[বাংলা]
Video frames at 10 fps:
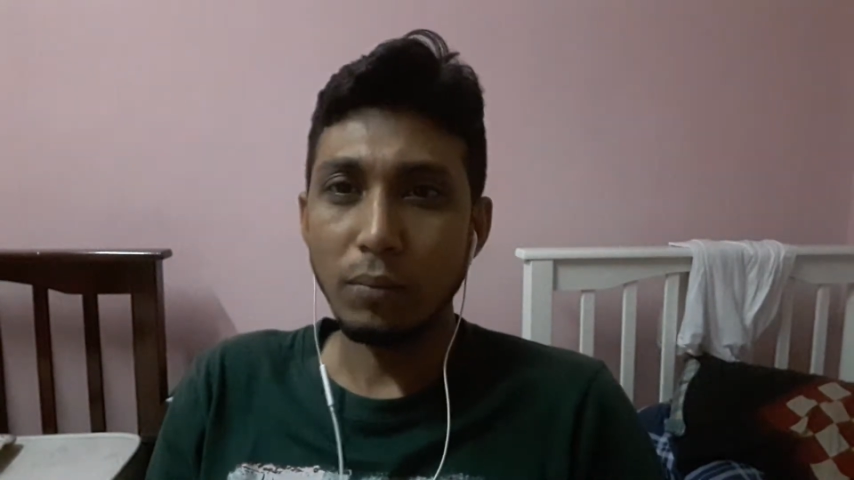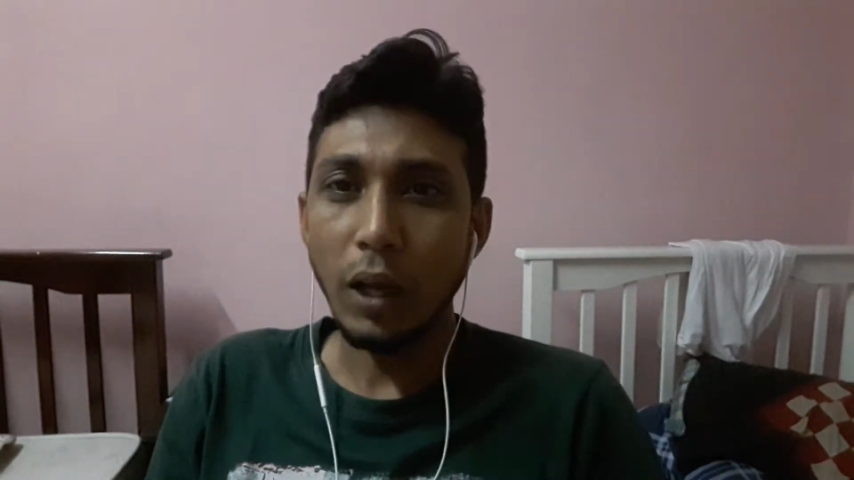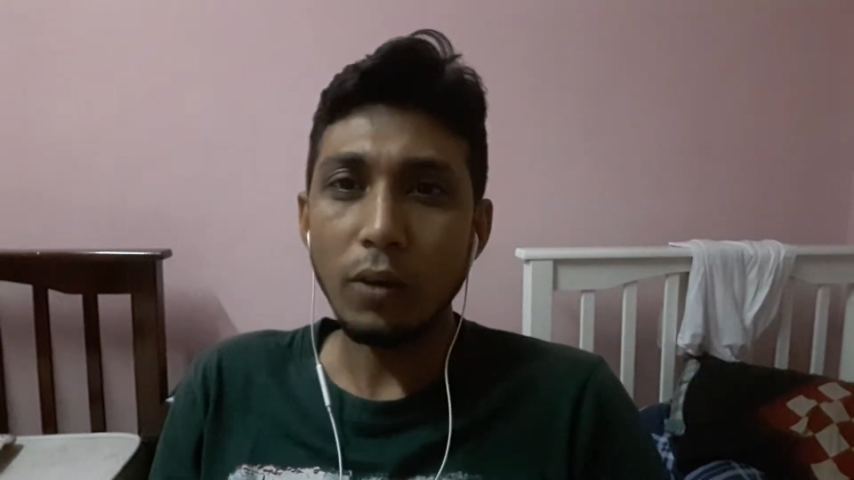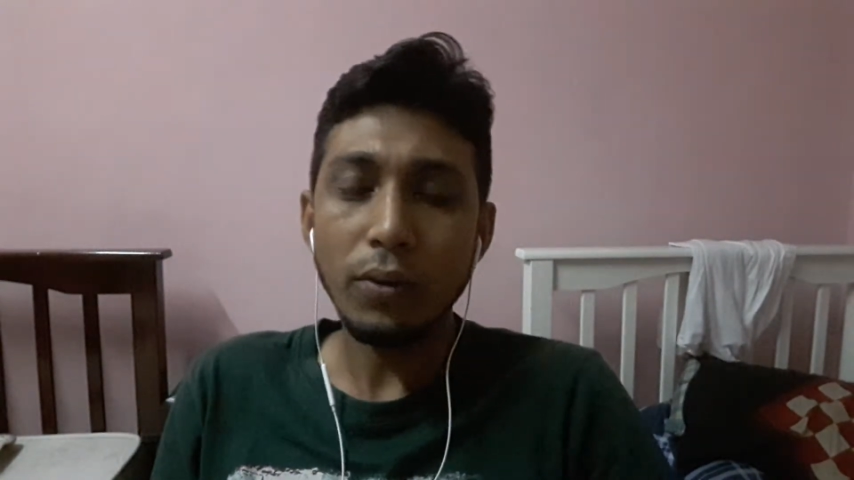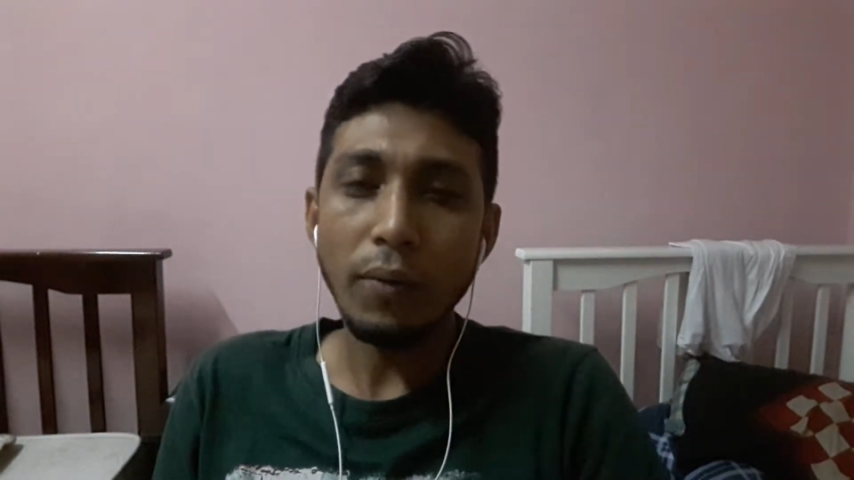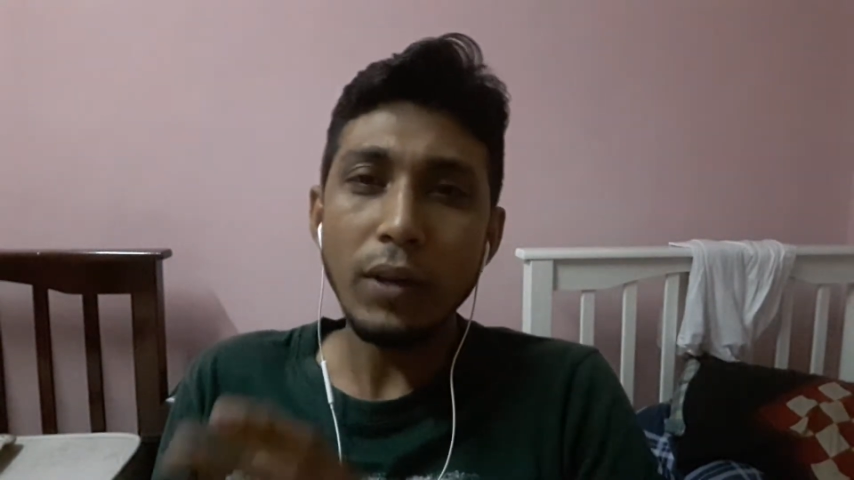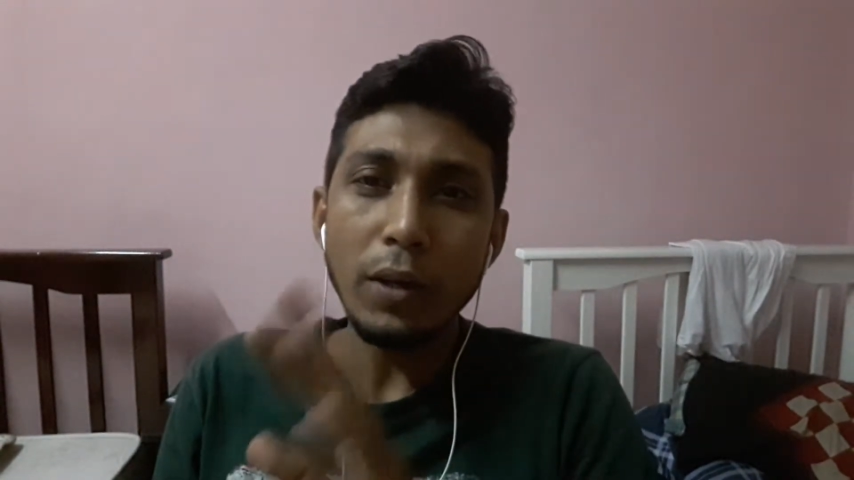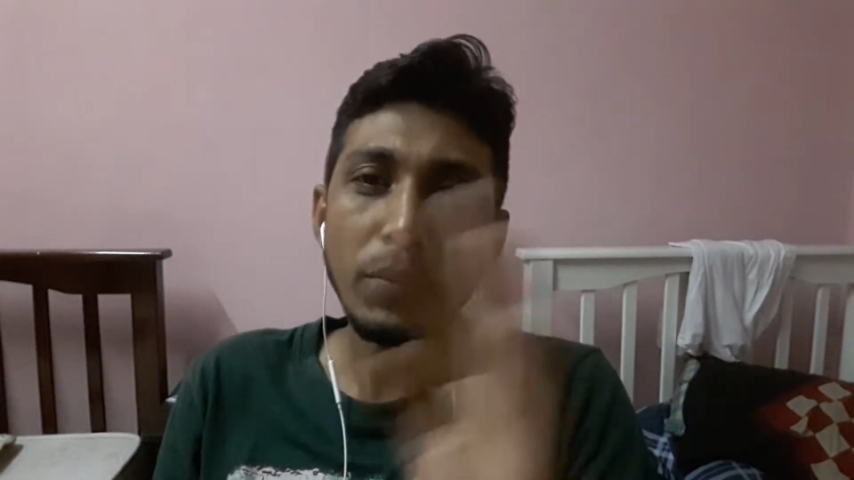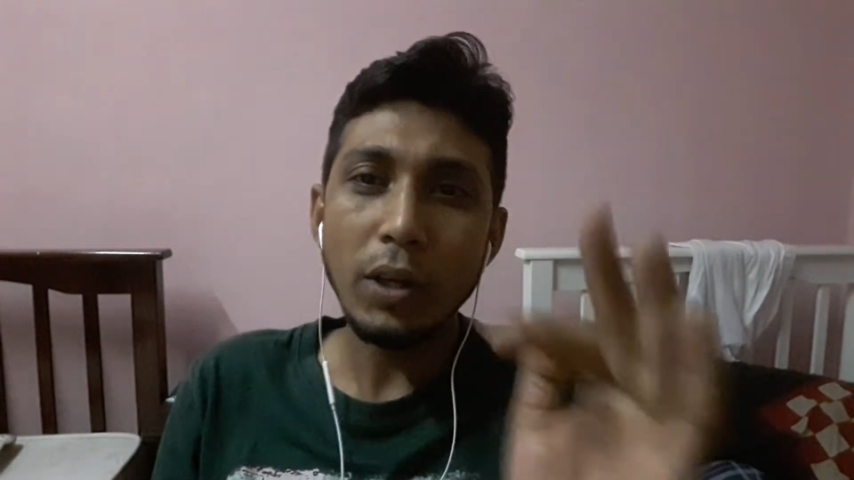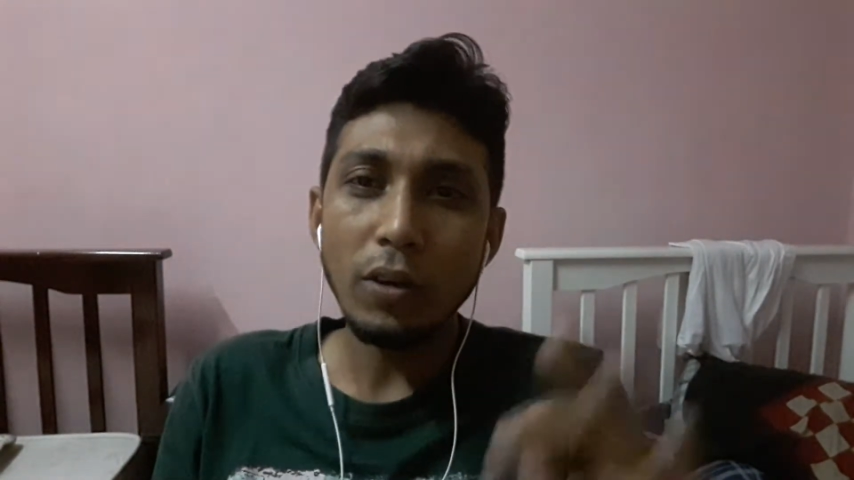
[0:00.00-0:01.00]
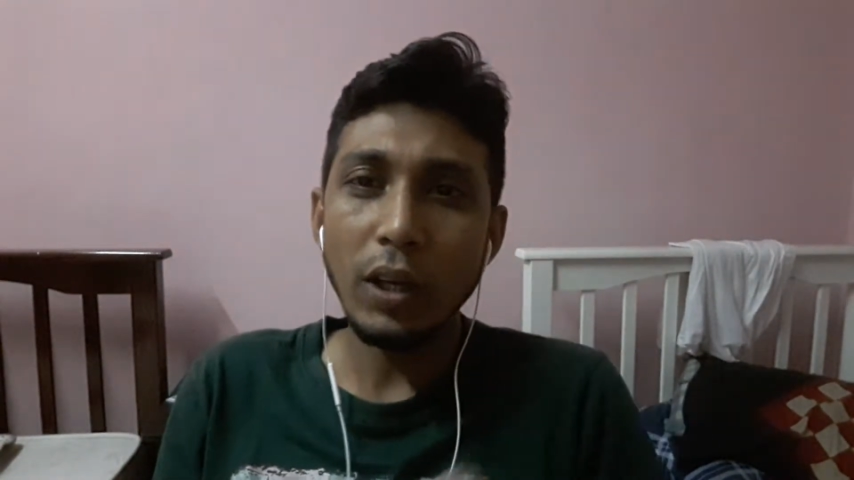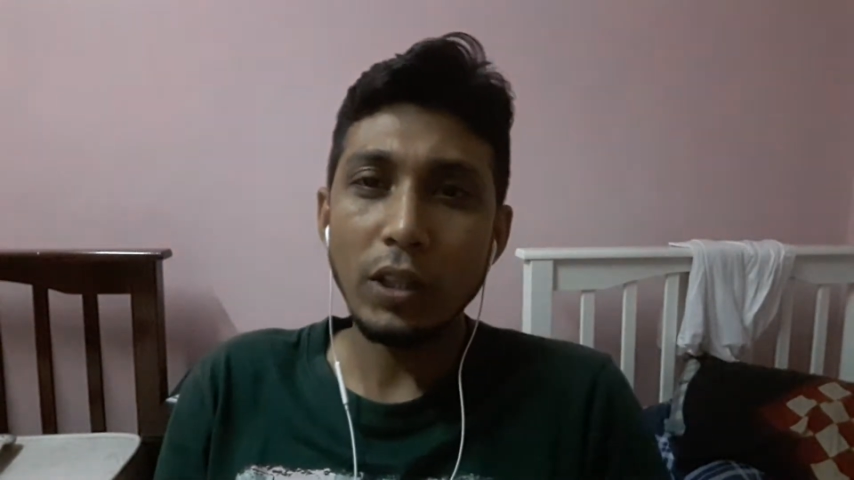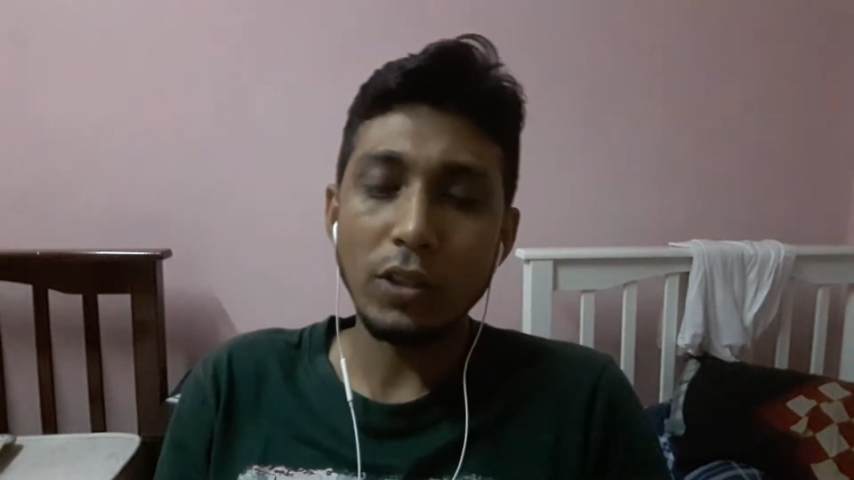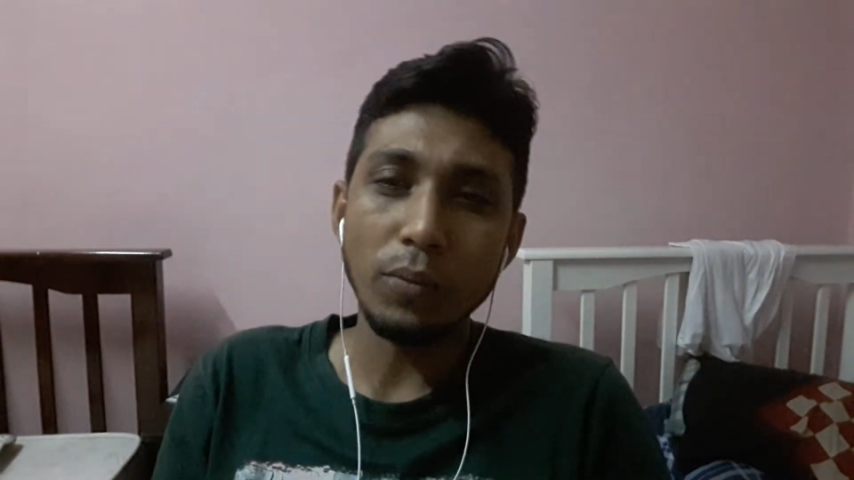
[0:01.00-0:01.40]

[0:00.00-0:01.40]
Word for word: ভালো ফ্যামিলির মেয়ে হলে